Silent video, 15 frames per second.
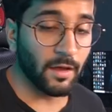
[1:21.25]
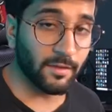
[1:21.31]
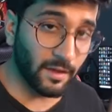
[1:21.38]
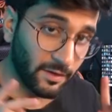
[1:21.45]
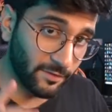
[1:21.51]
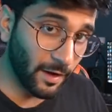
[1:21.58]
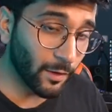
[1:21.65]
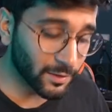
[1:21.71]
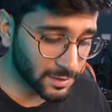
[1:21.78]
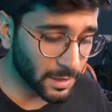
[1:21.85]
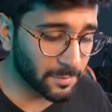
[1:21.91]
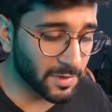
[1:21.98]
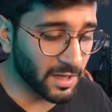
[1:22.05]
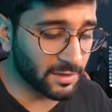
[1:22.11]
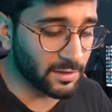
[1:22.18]
زين فاول شيء
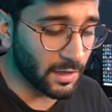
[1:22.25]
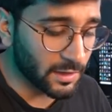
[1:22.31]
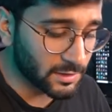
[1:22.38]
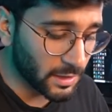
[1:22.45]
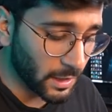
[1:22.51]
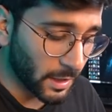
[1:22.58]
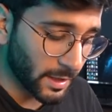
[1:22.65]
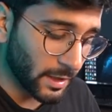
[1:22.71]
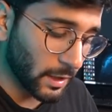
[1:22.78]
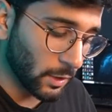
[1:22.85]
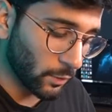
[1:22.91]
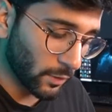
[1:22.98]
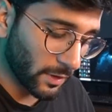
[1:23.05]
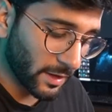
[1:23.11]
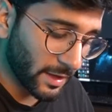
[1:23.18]
بنحتاجه هي
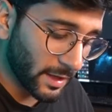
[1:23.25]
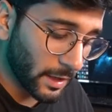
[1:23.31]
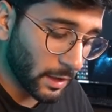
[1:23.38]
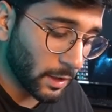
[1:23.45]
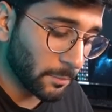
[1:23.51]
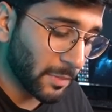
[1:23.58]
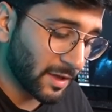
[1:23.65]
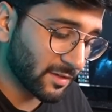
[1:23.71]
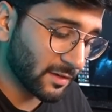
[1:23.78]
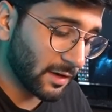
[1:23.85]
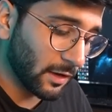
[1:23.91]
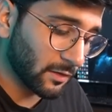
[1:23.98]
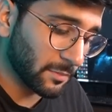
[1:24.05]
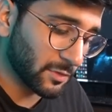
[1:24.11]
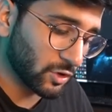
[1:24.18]
الورقه بس
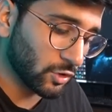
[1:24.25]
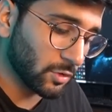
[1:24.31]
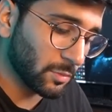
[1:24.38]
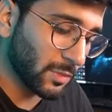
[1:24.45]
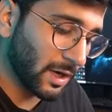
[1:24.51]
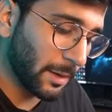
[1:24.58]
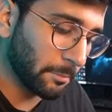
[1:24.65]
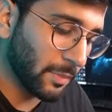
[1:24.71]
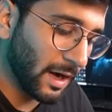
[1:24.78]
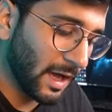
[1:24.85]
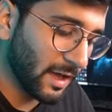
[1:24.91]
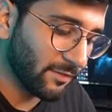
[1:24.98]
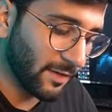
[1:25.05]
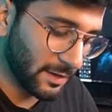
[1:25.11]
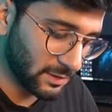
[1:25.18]
لازم تكون
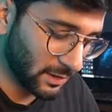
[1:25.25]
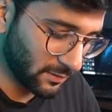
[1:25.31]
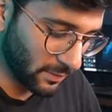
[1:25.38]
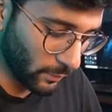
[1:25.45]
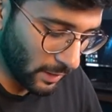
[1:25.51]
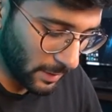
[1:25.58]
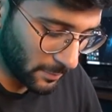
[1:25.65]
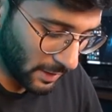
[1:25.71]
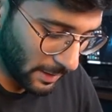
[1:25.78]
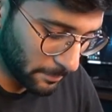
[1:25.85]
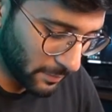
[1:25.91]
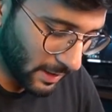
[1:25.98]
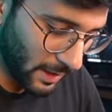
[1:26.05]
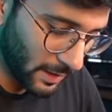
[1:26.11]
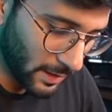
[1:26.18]
مربعه فعشان تسويها
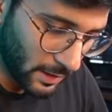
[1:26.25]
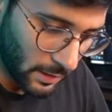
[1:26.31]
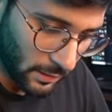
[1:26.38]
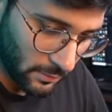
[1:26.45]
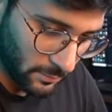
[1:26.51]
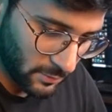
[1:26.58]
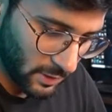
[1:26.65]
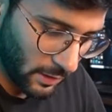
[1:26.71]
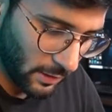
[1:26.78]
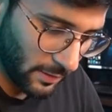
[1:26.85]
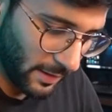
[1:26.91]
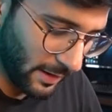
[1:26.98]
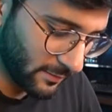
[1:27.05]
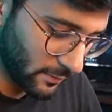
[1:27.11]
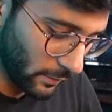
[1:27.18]
مربعه لازم تاخذ
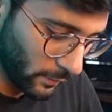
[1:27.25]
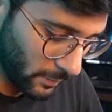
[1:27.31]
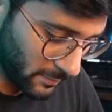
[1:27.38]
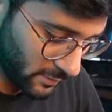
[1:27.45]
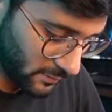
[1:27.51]
اي زاويه من